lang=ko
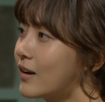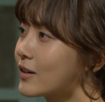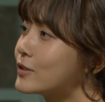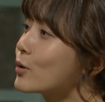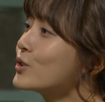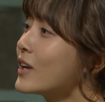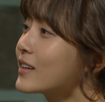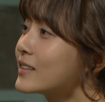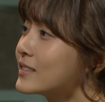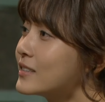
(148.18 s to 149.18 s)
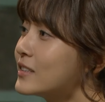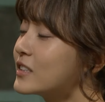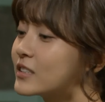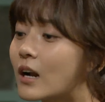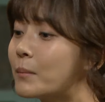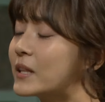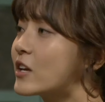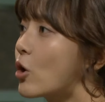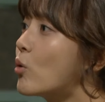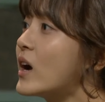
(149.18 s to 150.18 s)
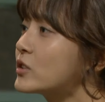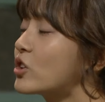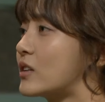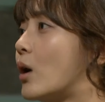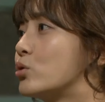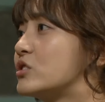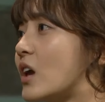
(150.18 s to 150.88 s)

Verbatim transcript: 그런 얘기는 드라마나 영화에서나 나오는